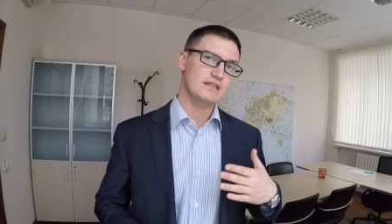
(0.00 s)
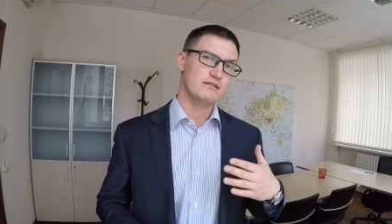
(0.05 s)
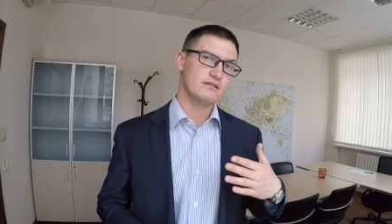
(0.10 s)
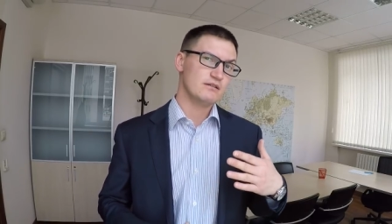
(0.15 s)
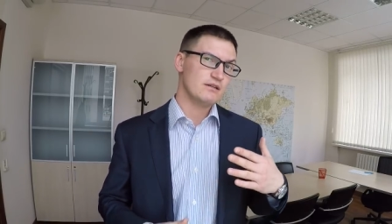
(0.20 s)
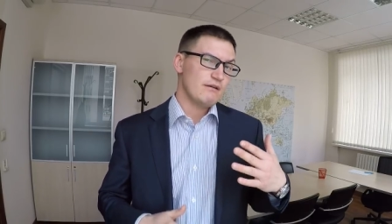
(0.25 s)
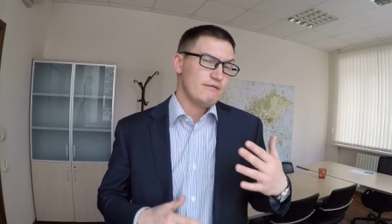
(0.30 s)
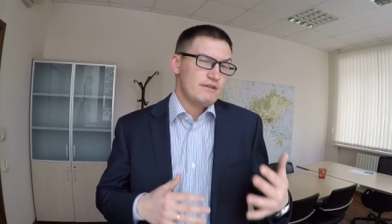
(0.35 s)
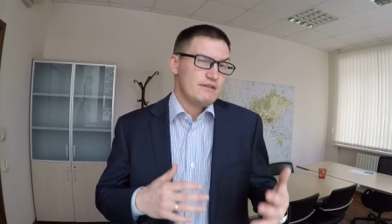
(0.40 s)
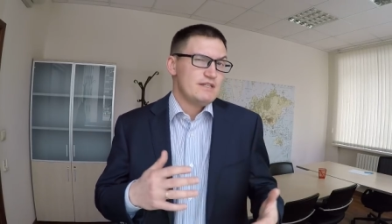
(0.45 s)

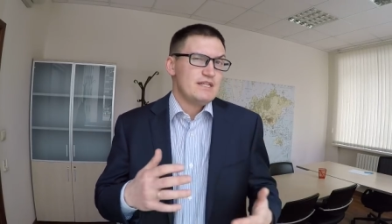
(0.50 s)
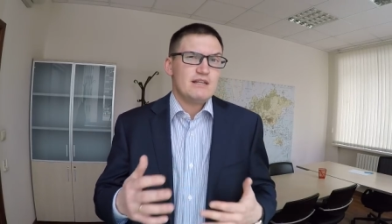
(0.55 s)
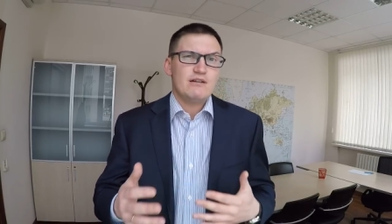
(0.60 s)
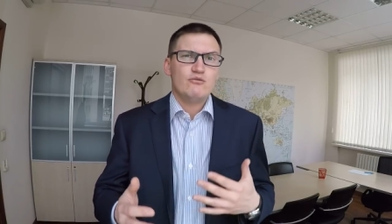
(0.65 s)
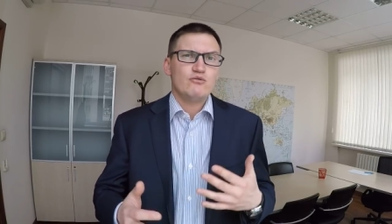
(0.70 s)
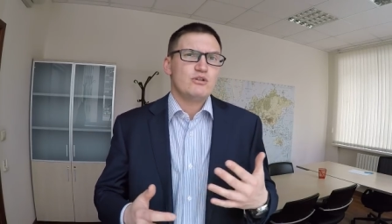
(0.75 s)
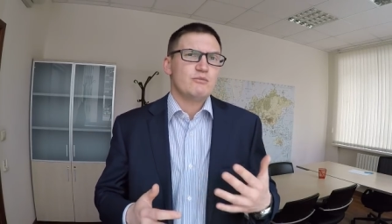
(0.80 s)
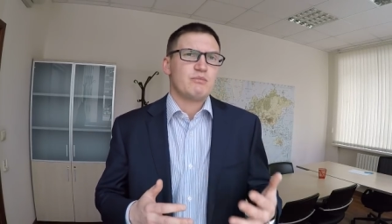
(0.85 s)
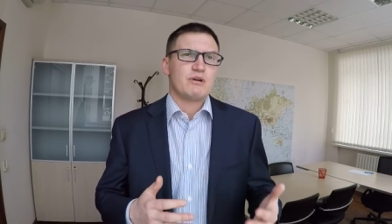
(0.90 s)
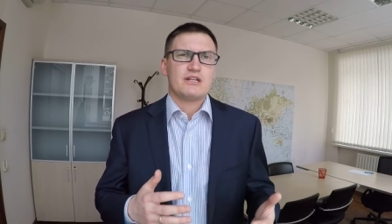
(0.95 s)
а ведь все
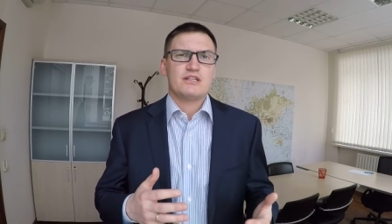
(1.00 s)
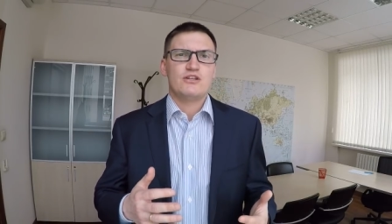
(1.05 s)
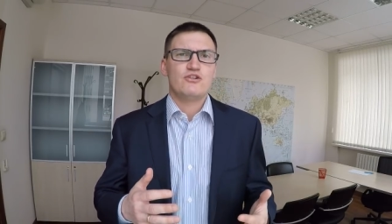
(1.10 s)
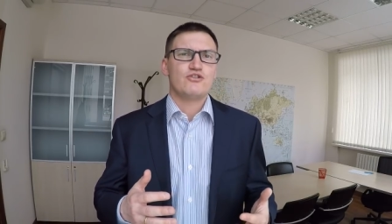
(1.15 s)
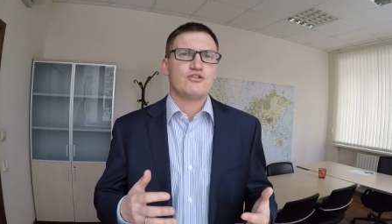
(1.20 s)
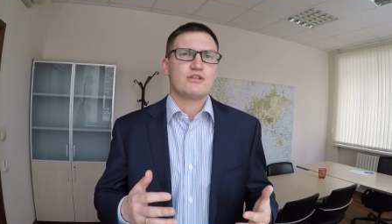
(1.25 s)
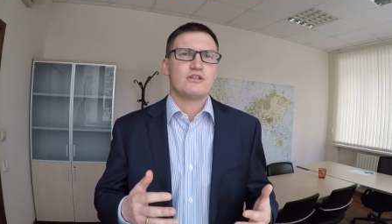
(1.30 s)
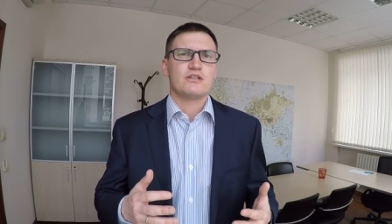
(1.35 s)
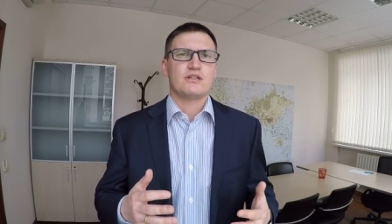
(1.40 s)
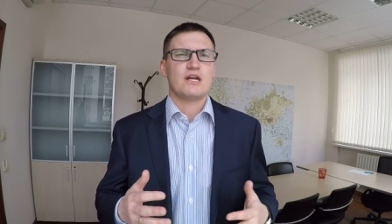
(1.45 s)
люди
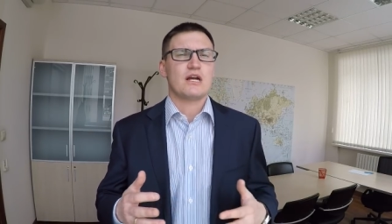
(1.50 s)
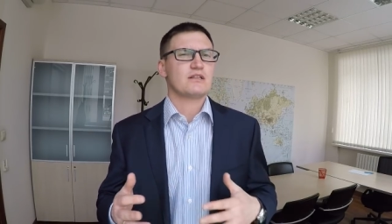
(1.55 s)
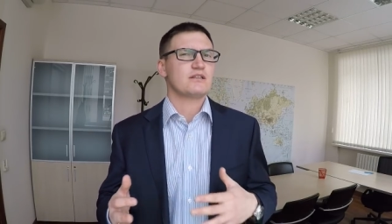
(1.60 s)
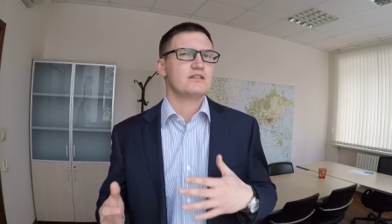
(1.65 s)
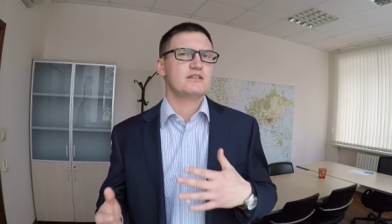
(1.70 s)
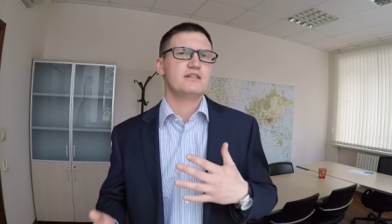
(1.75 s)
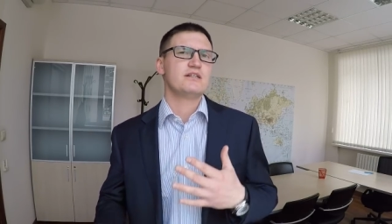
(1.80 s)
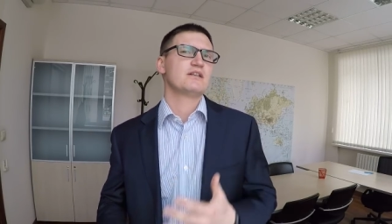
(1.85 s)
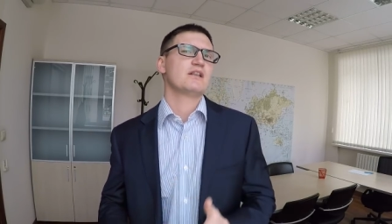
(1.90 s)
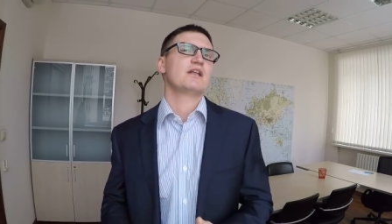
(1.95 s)
практически как-то
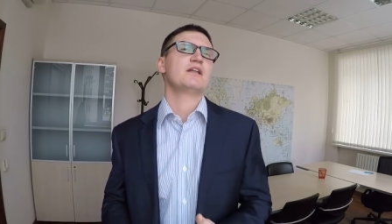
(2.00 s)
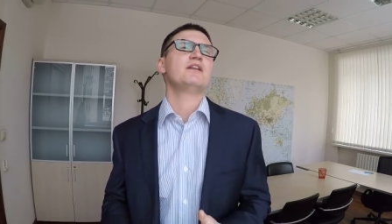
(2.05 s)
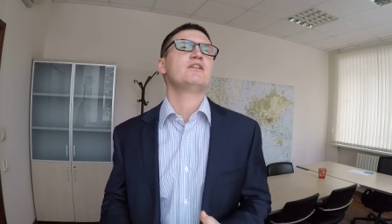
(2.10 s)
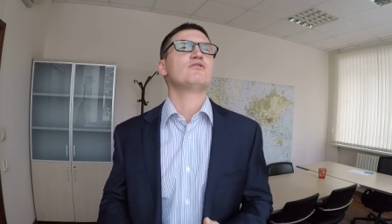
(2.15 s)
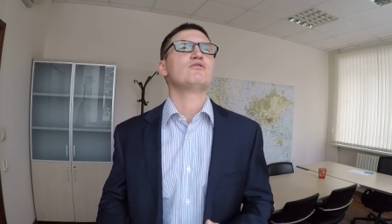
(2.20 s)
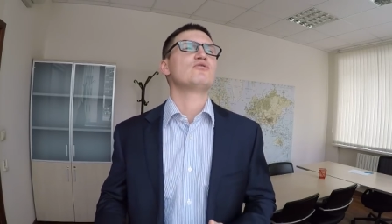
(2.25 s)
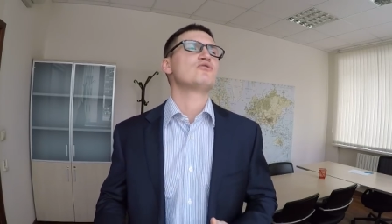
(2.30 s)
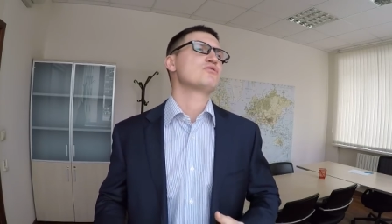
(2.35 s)
декларируют,